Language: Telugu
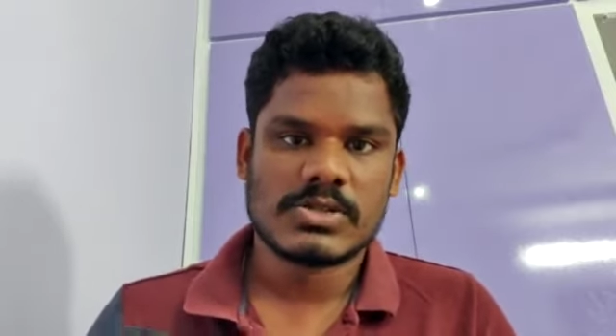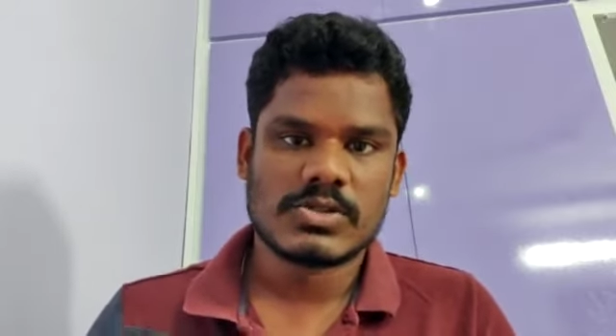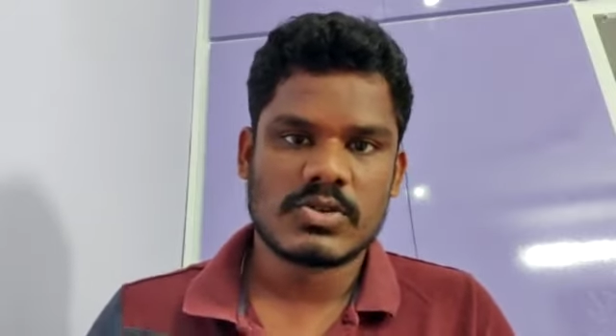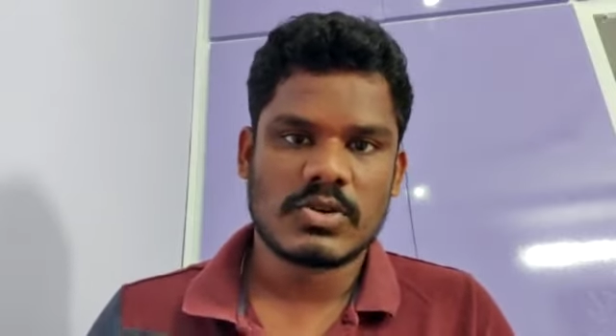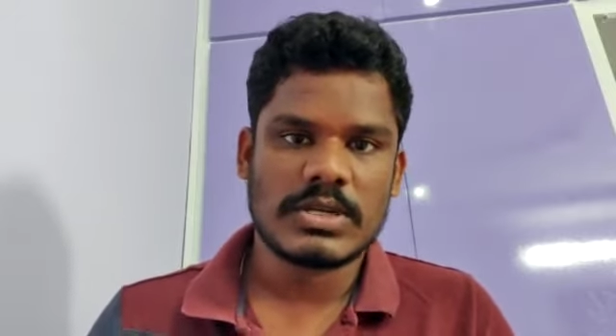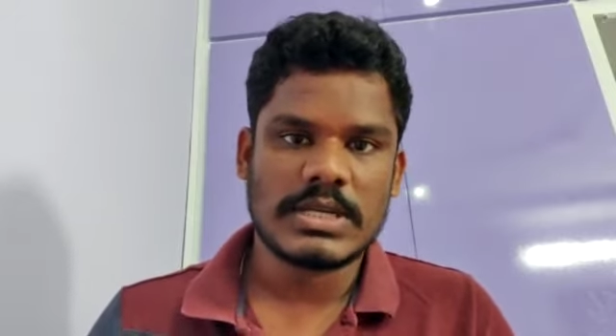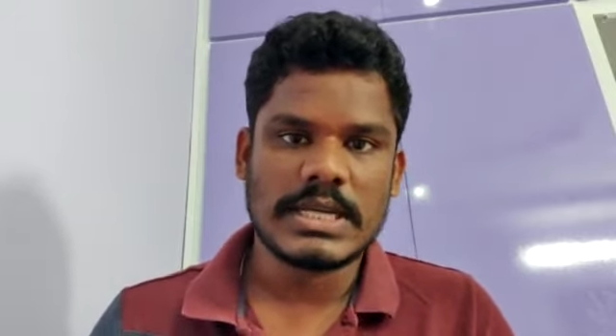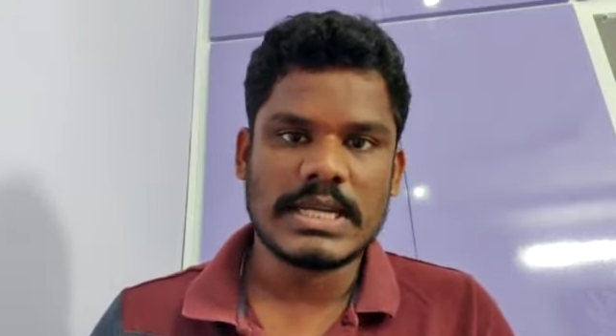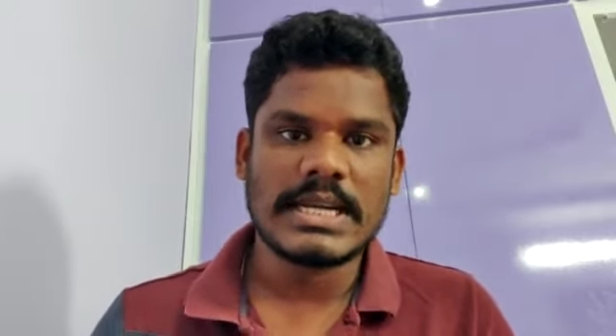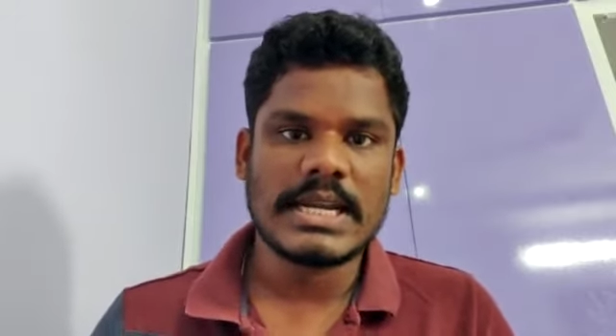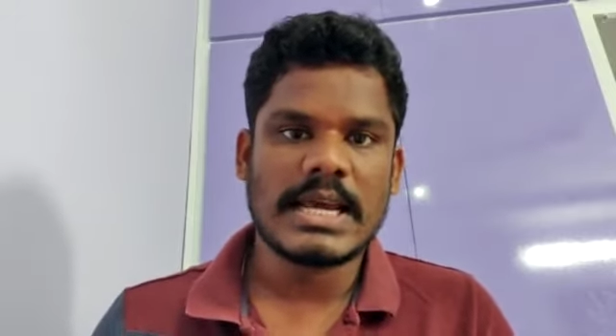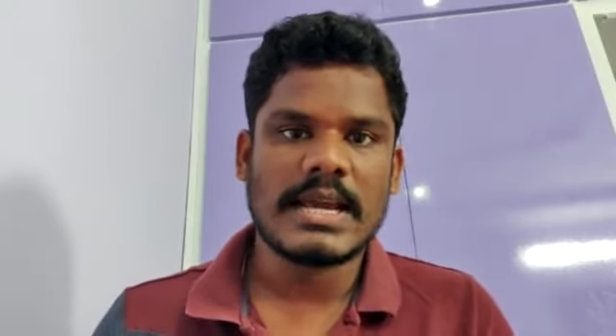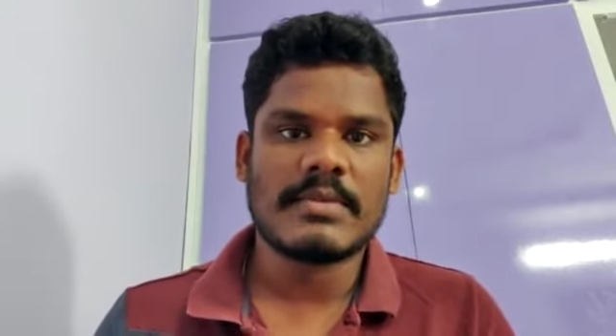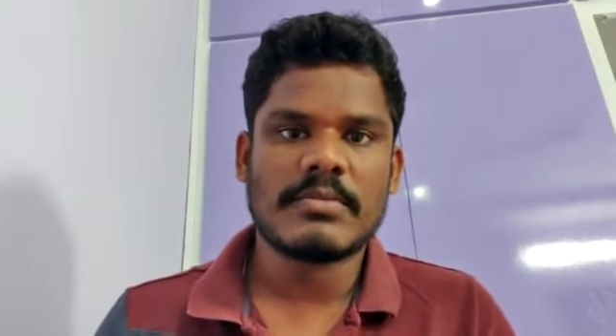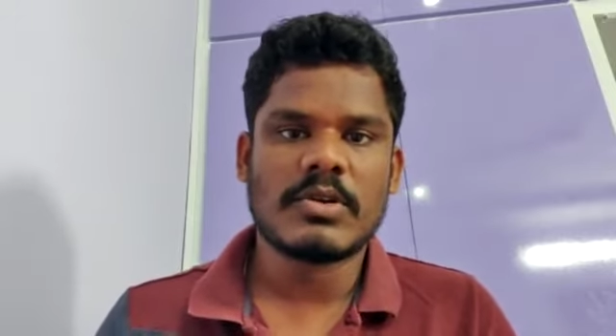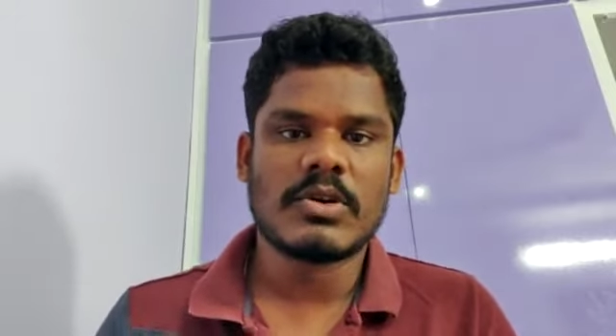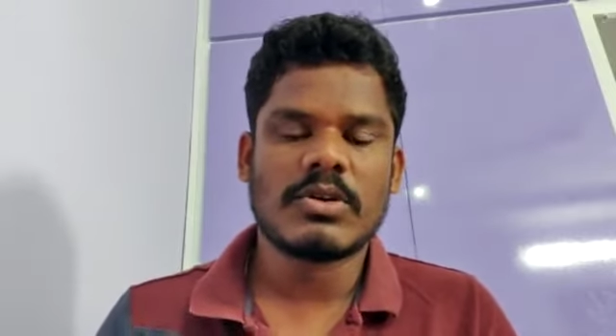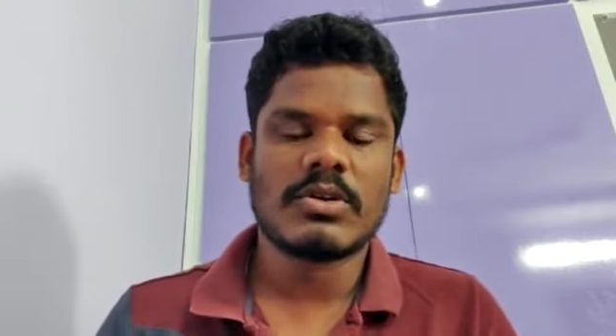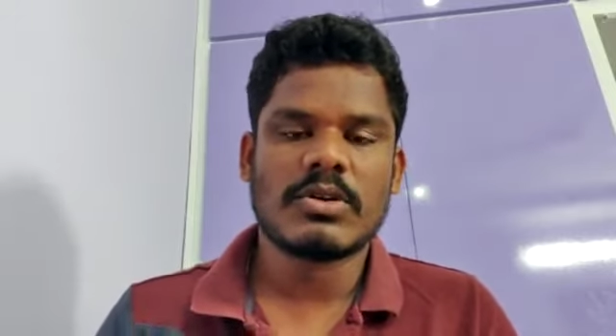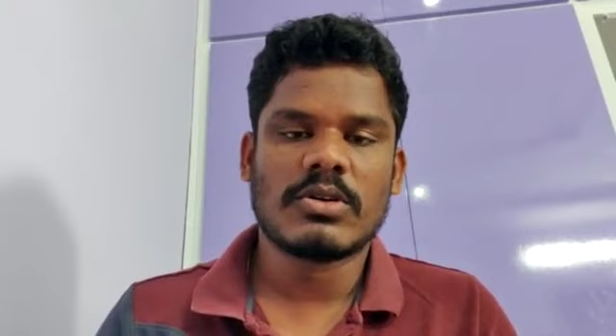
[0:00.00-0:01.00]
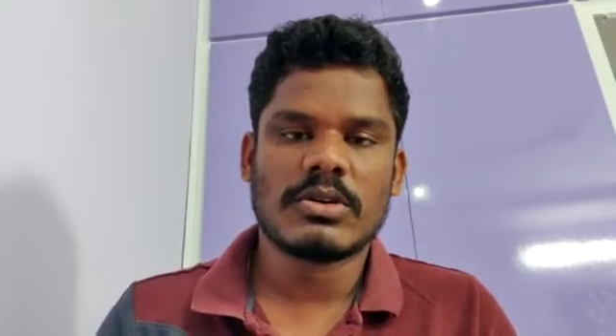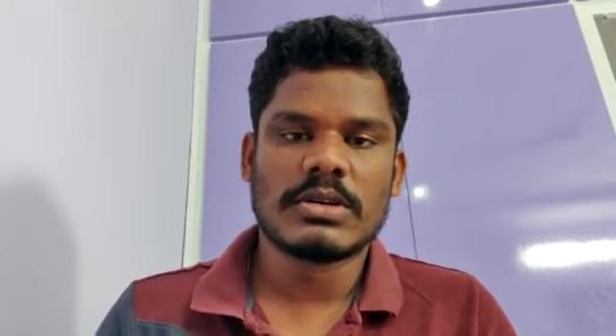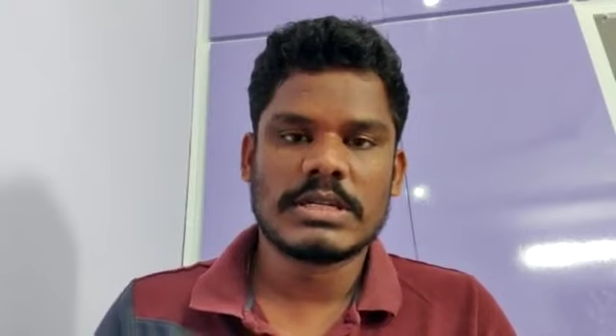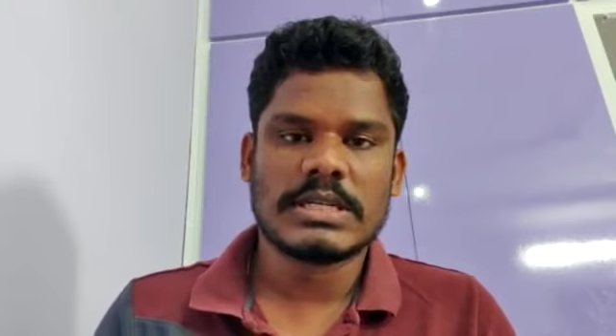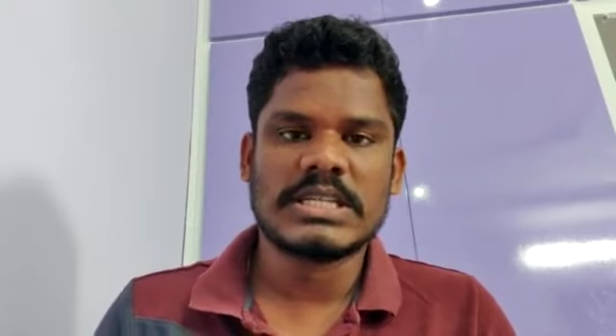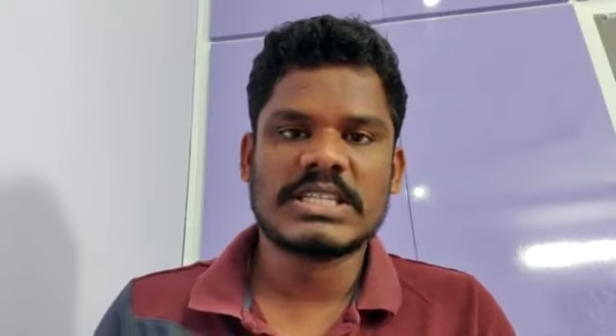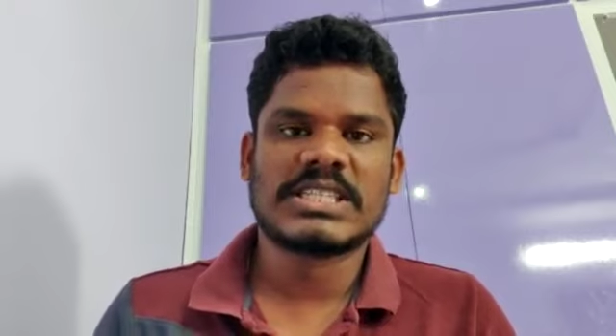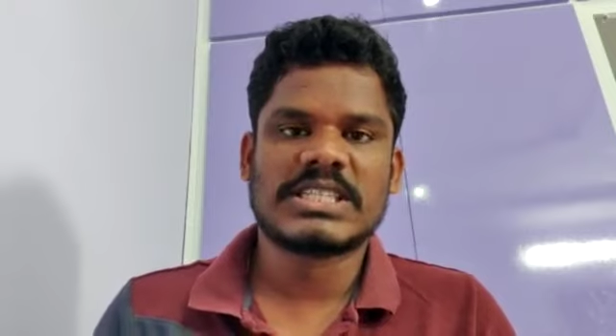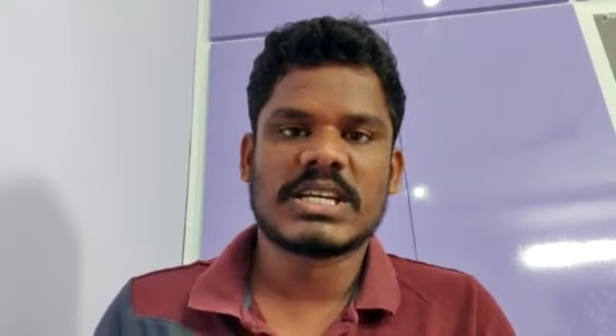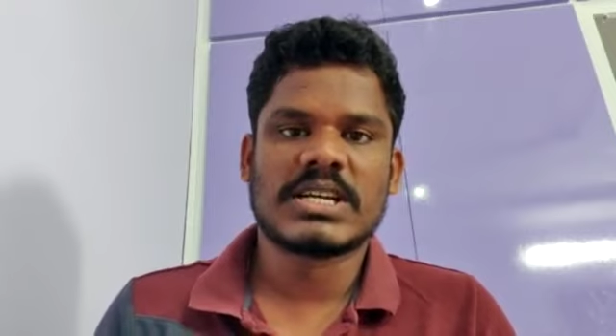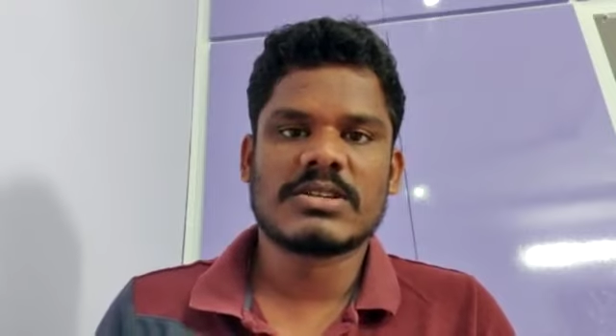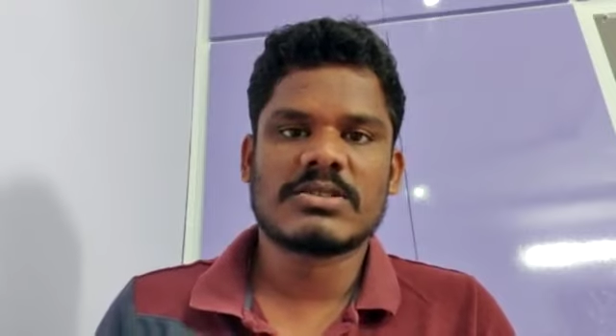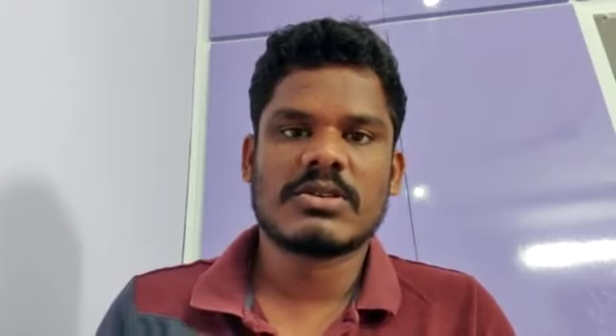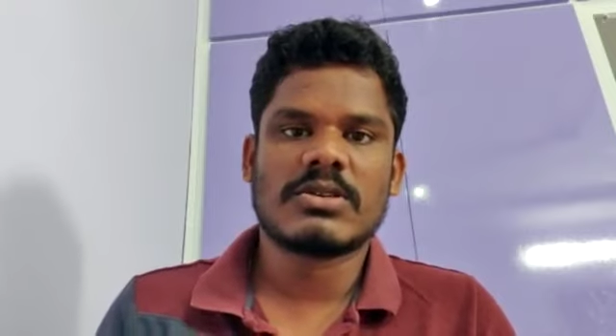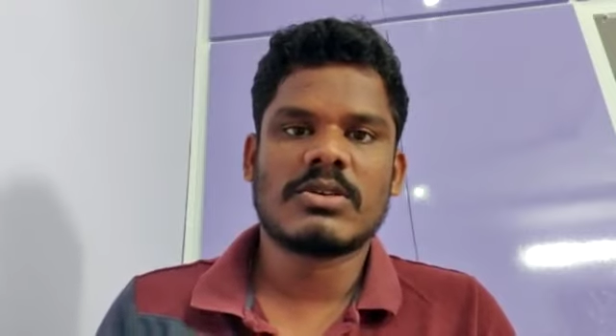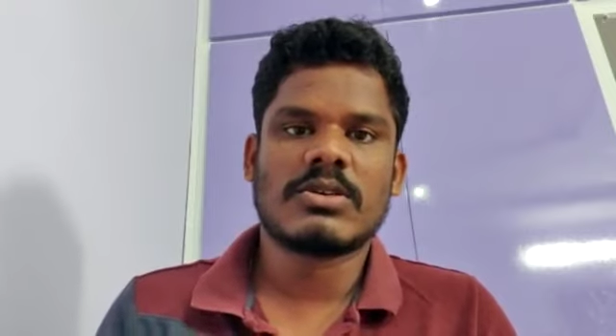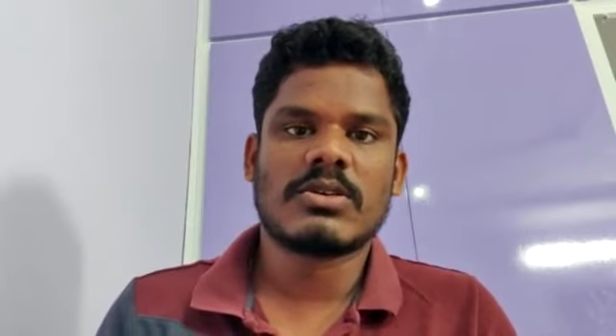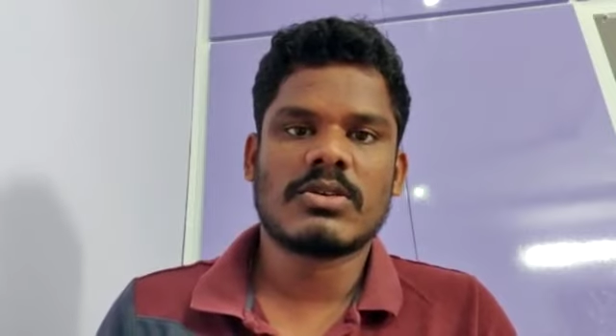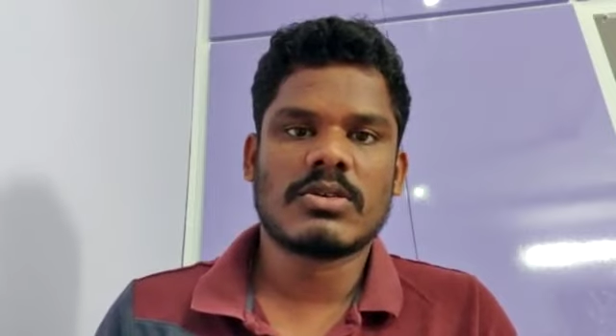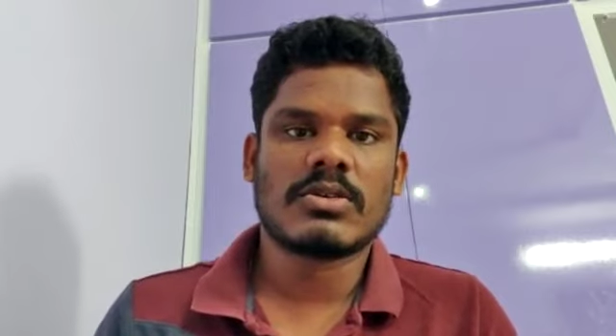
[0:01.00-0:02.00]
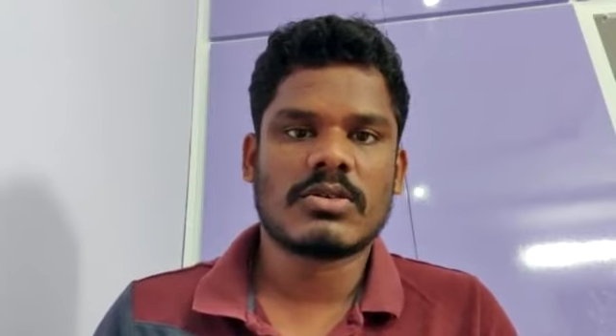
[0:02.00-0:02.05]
సో ఈ టైంలో ఈ స్టేజ్లో